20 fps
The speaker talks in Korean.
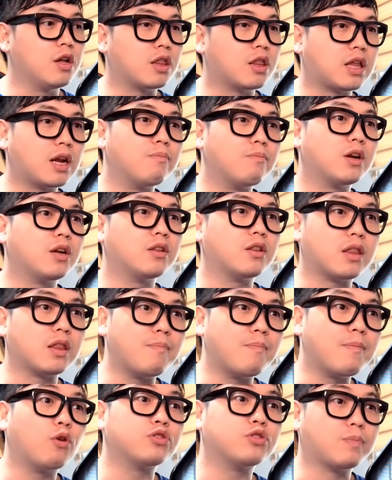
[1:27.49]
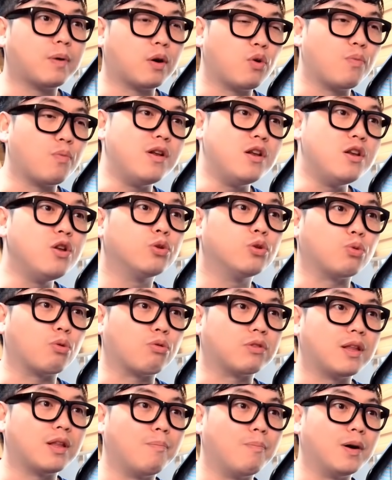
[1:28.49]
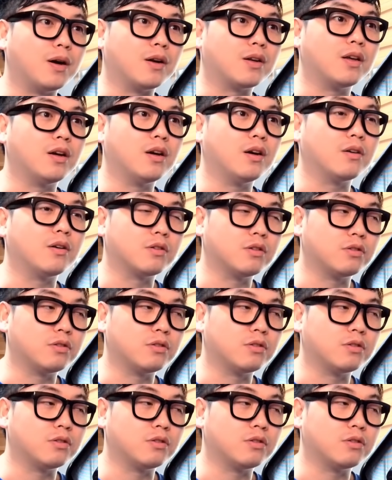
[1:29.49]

사람들한테 300원씩 받고 빌려줬단 말이야.